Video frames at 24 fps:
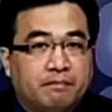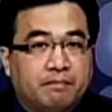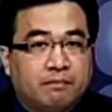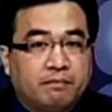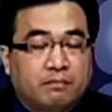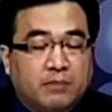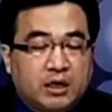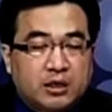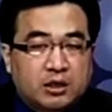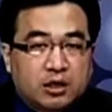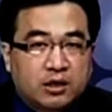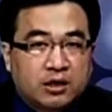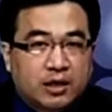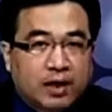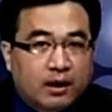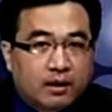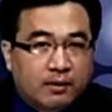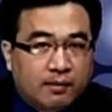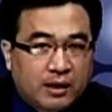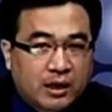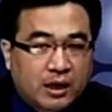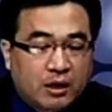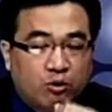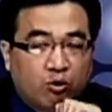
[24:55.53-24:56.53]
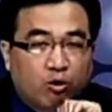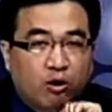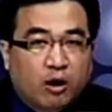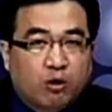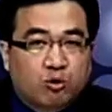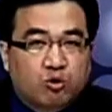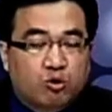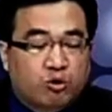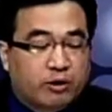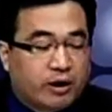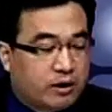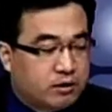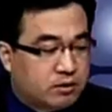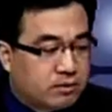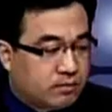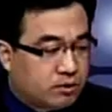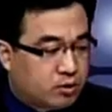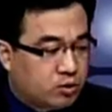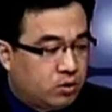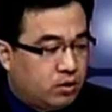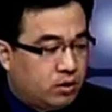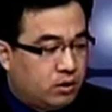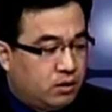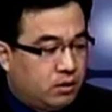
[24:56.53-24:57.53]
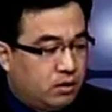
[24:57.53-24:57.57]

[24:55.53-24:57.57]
那接下来你明天如果要做，你要怎么做？